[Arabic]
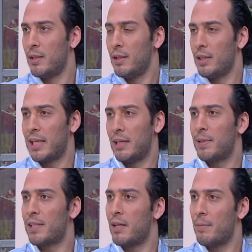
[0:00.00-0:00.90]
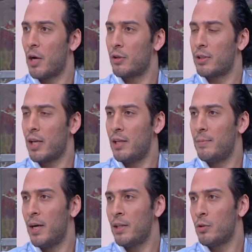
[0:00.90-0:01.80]
يعني بس انا باخذ
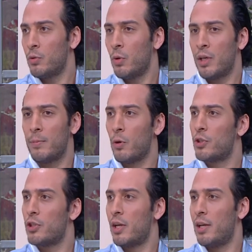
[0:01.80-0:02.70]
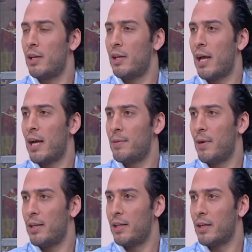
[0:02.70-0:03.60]
تعليمات وانا بوجه اللعيب
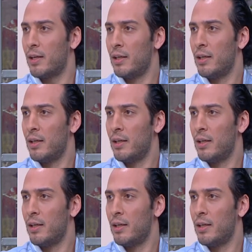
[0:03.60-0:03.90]
عليها